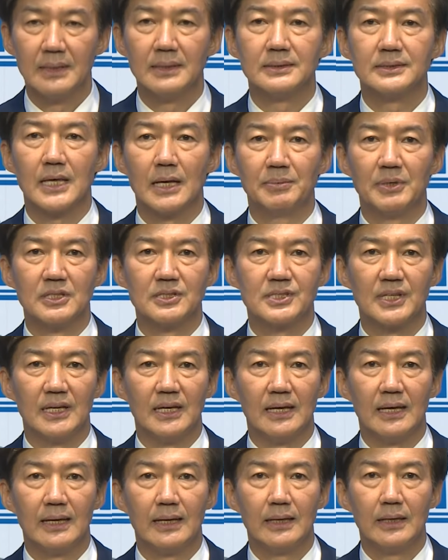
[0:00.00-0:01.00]
세 번째,
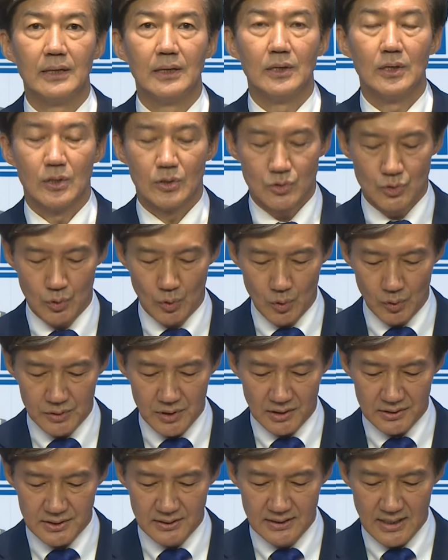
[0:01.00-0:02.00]

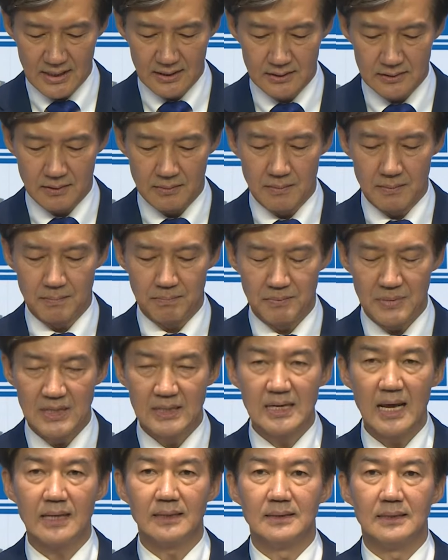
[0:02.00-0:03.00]
조국혁신당은
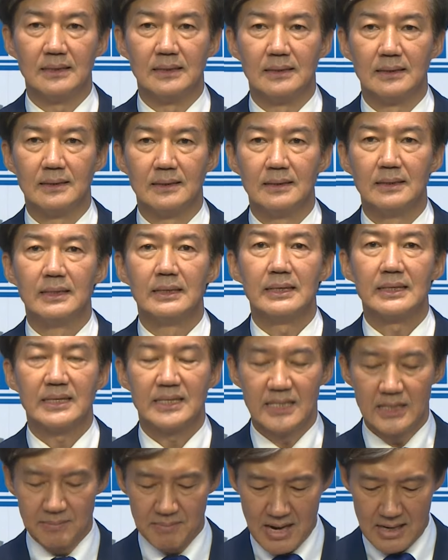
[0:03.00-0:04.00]
미래를
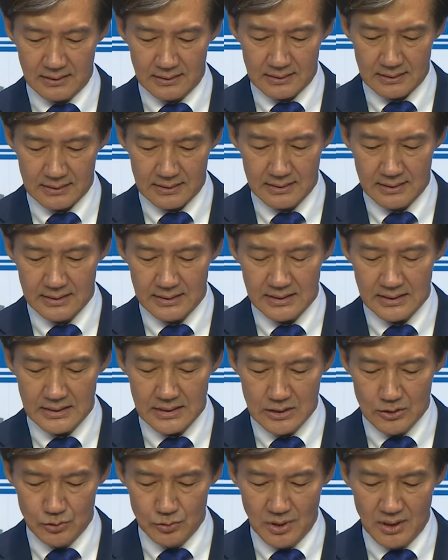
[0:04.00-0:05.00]
희망을
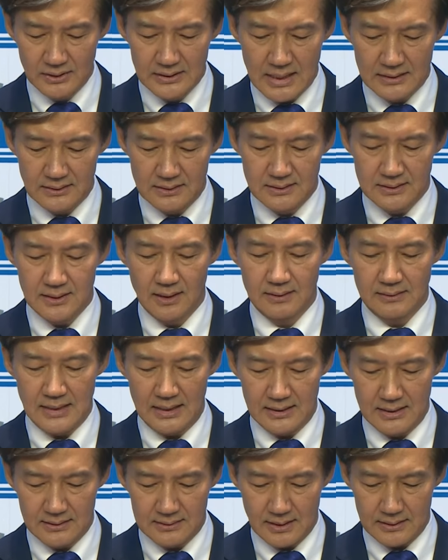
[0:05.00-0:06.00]
이루어내는
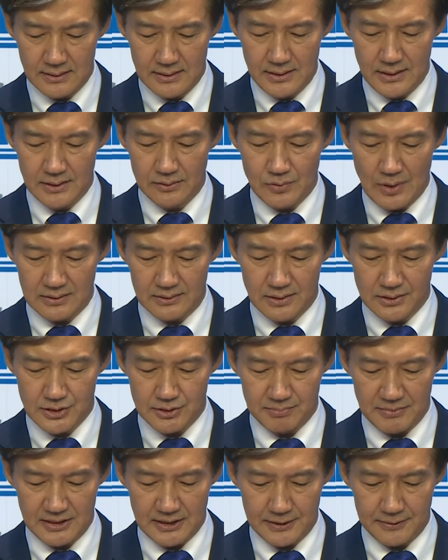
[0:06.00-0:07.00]
정당이 일것될
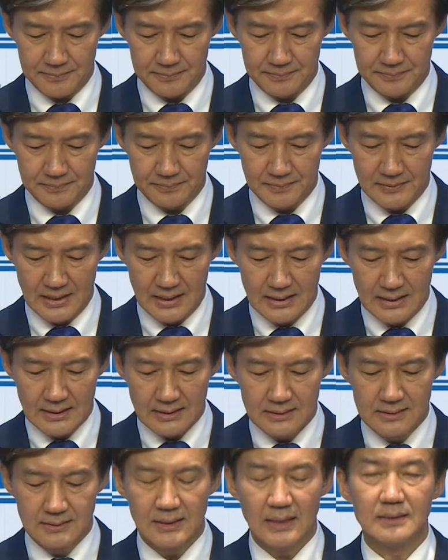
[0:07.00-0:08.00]
것입니다.
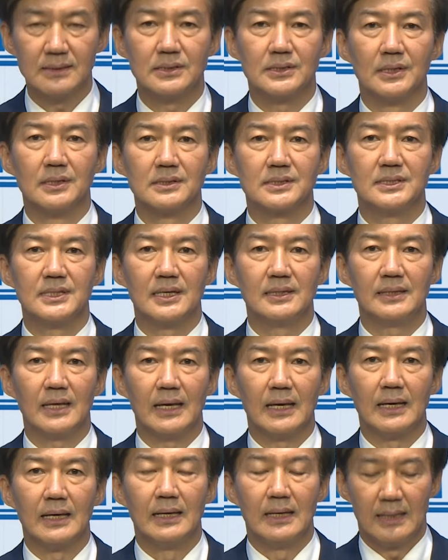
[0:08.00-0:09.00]
그간 정치에
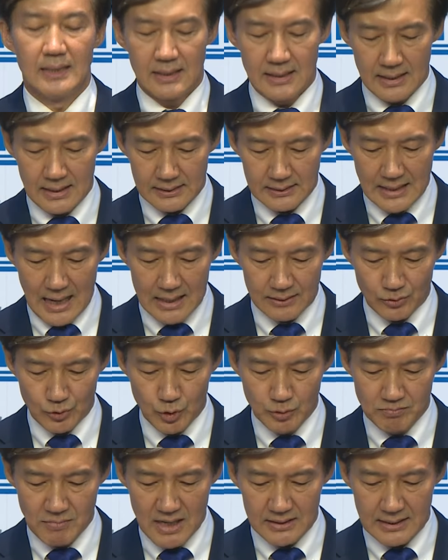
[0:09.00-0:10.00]
대해
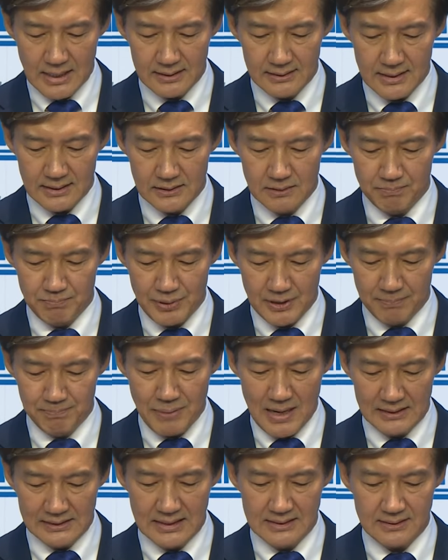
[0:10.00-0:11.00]
다툼만 한다는
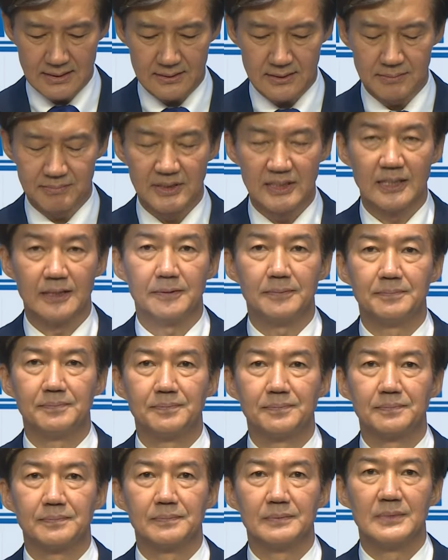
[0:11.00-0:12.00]
비판이 있었습니다.
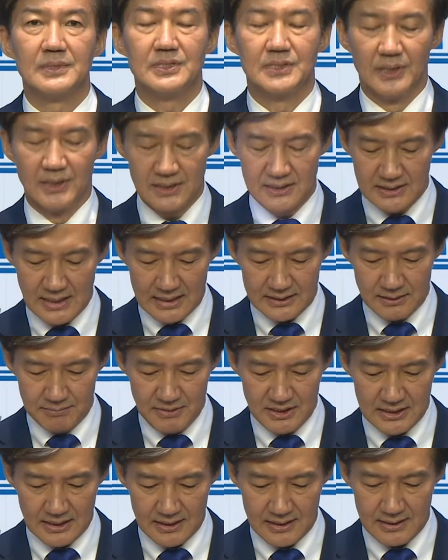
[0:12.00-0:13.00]
저희는
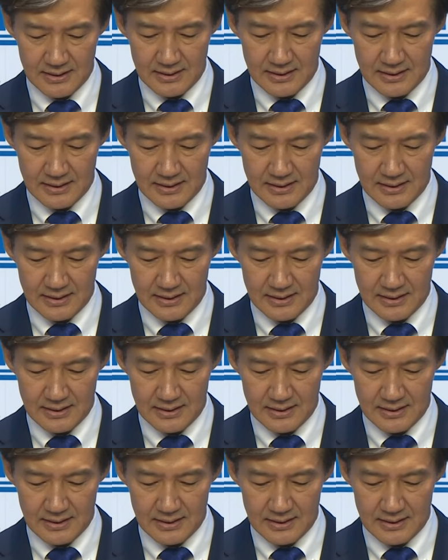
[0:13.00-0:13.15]
아닙니다.